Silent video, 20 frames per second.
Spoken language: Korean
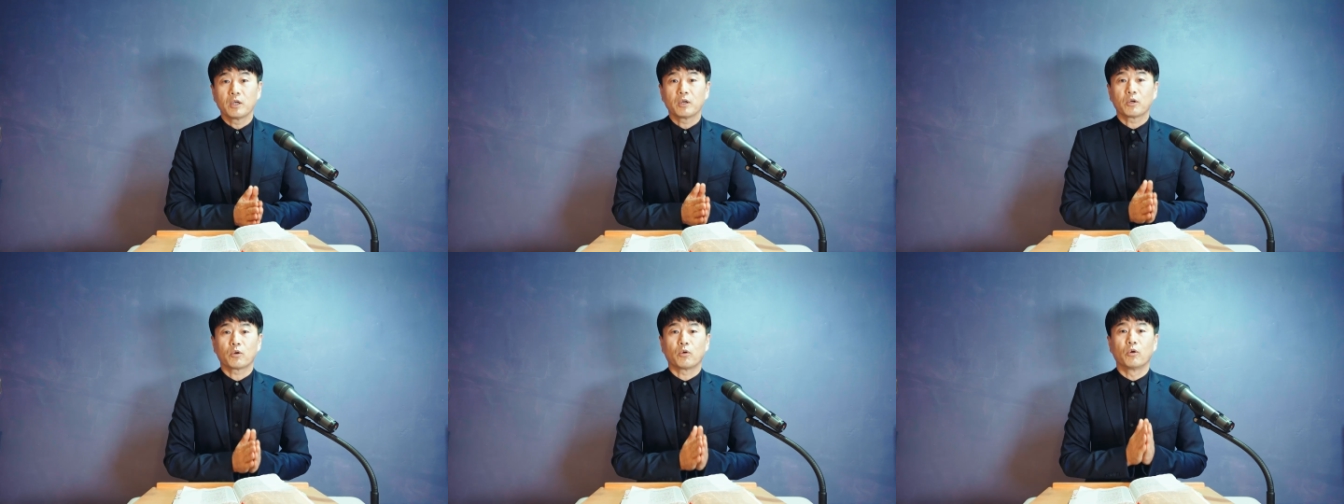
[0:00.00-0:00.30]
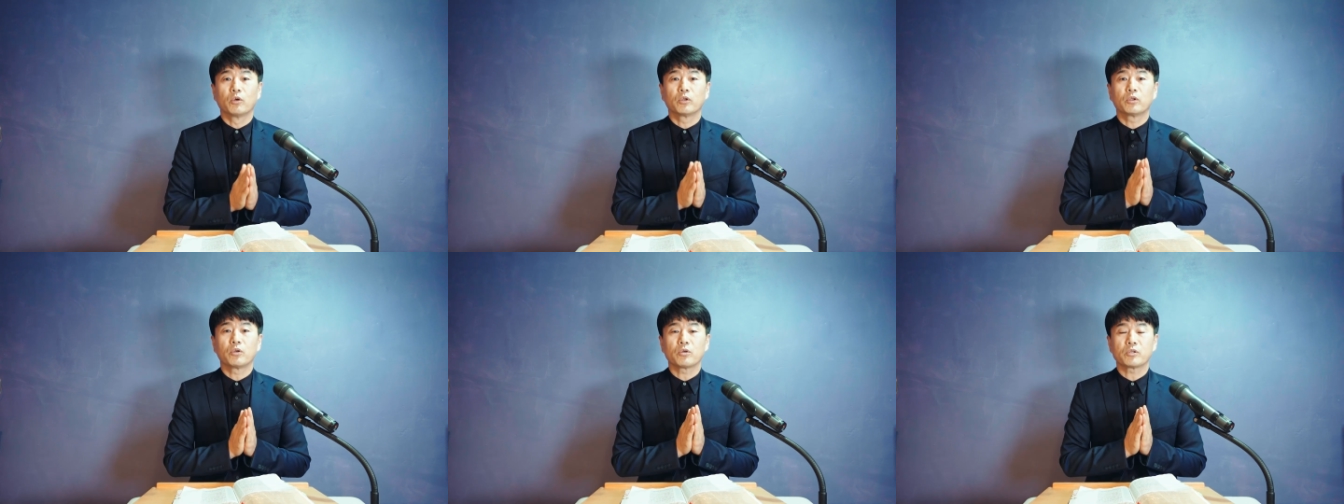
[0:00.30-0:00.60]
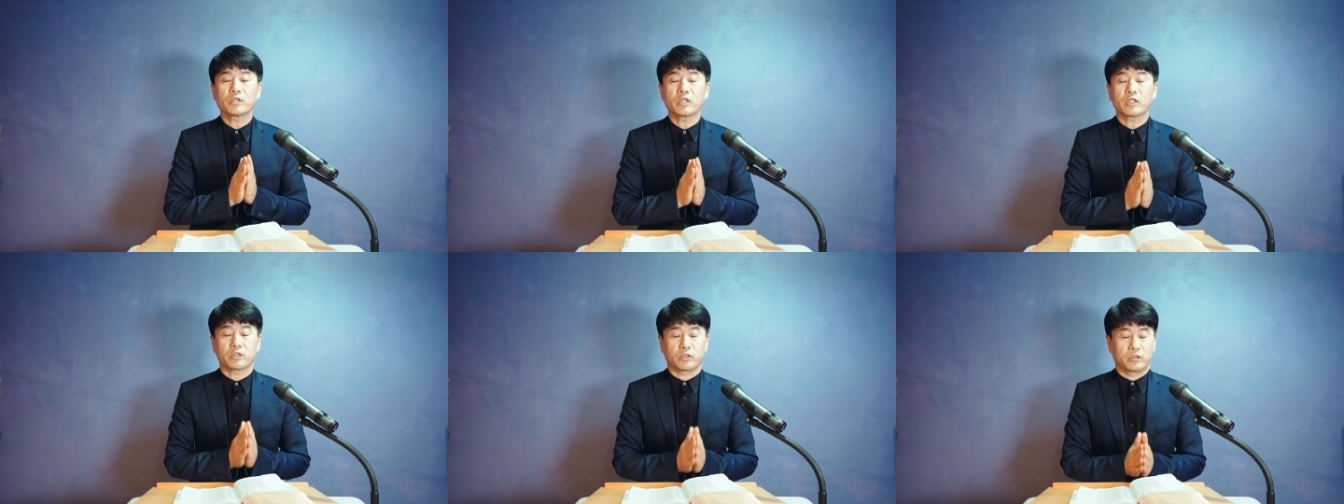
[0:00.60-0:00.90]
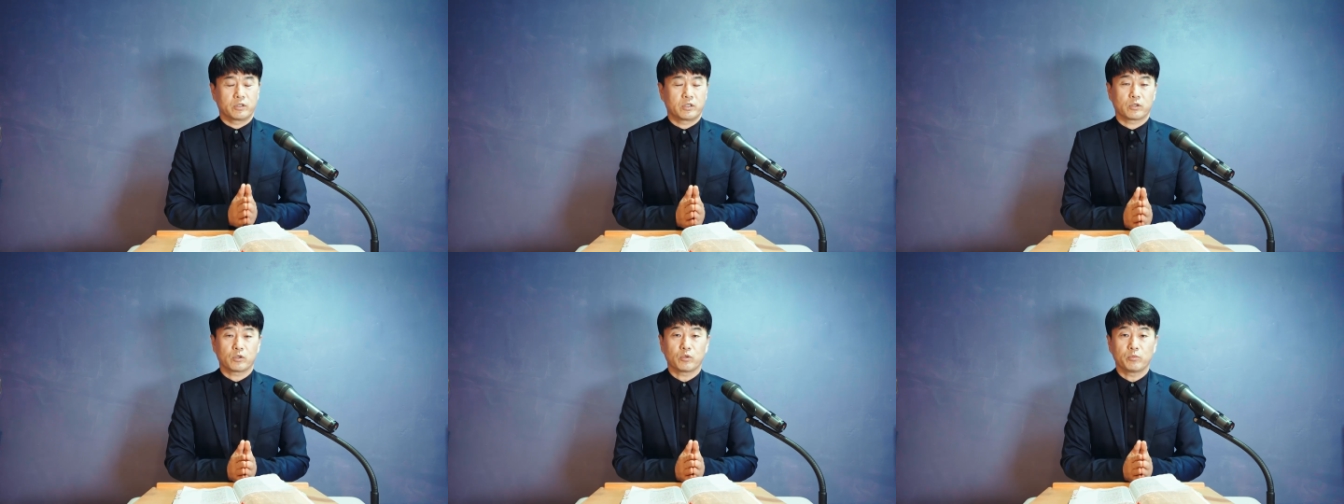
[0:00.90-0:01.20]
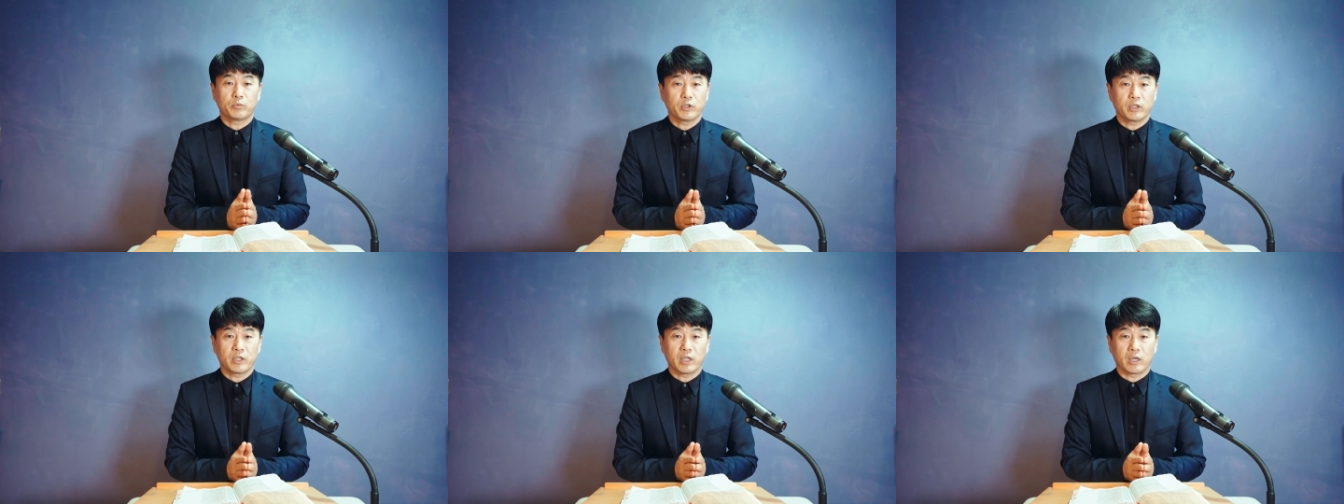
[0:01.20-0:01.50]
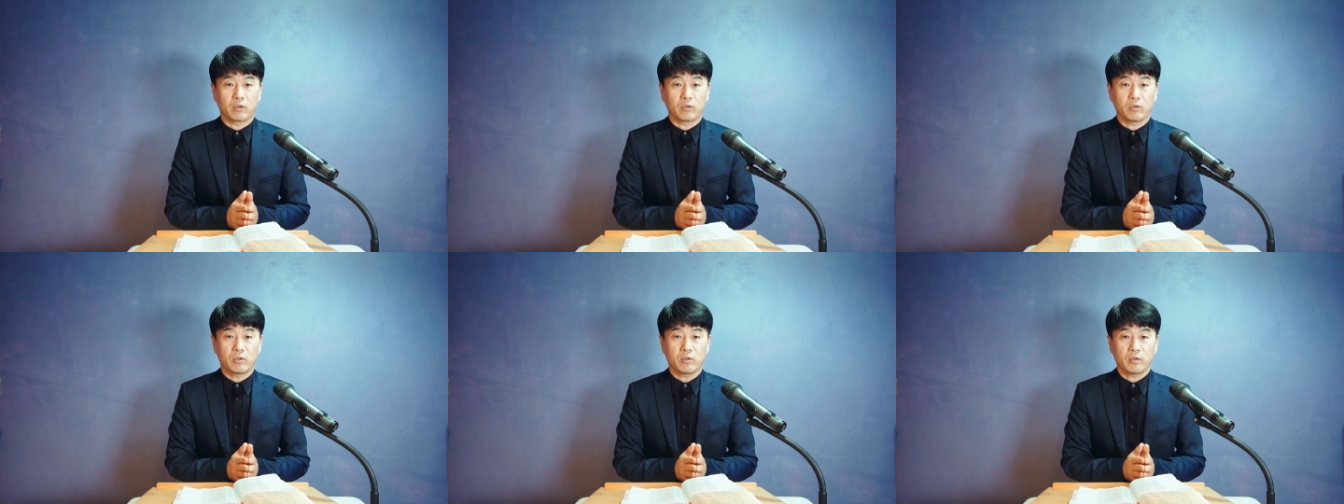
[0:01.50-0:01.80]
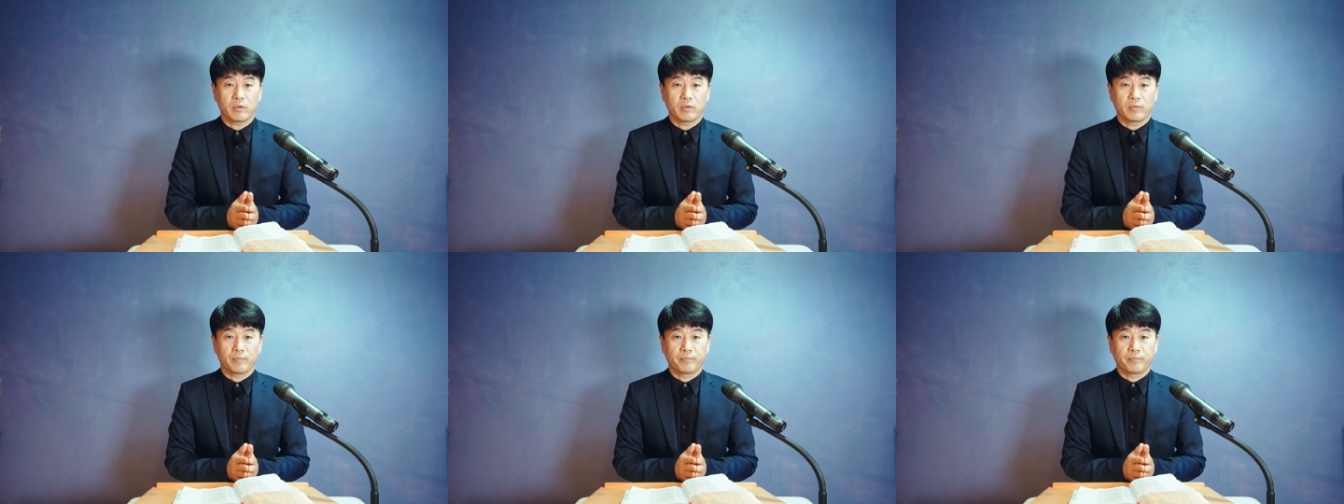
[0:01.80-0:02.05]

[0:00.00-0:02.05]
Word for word: 공동체 전체 소문이 나고